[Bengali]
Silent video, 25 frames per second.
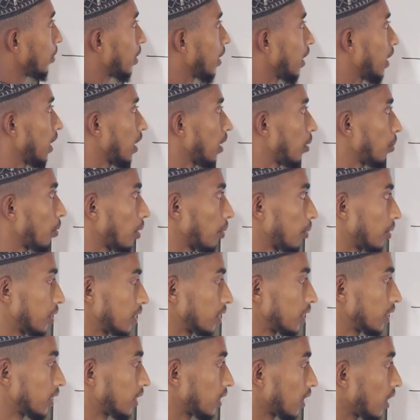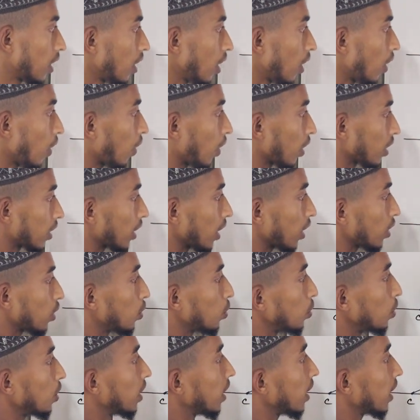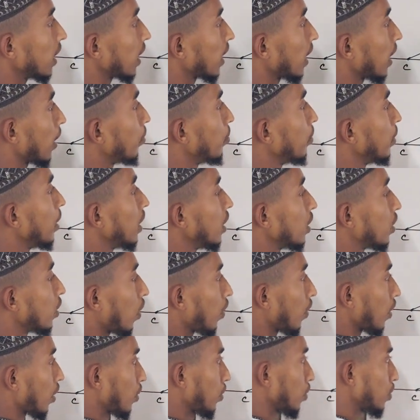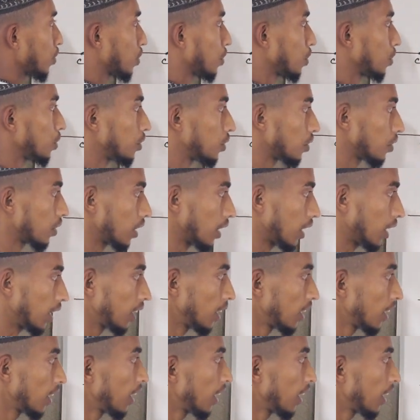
এমকে রেখা বরাবর যাচ্ছে অর্থাৎ দুইটি রেখা মিলিত হওয়ার কোনো সুযোগ নেই